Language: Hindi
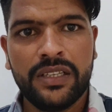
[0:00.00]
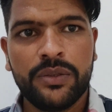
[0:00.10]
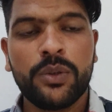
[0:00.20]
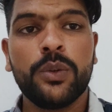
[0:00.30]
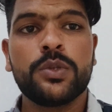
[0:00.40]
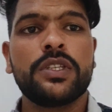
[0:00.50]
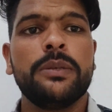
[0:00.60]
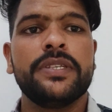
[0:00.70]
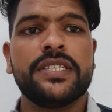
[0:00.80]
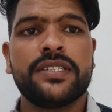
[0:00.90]
क्योंकि उसकी
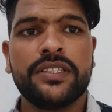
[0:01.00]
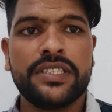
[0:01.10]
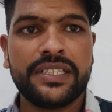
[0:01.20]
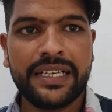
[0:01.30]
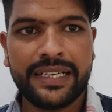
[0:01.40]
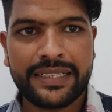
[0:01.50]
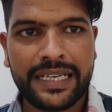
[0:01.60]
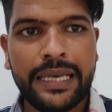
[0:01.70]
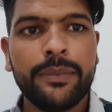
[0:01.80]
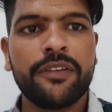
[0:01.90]
वजह से जितना
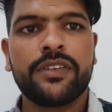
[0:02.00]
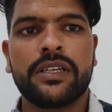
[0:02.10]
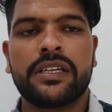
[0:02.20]
टाइम आपका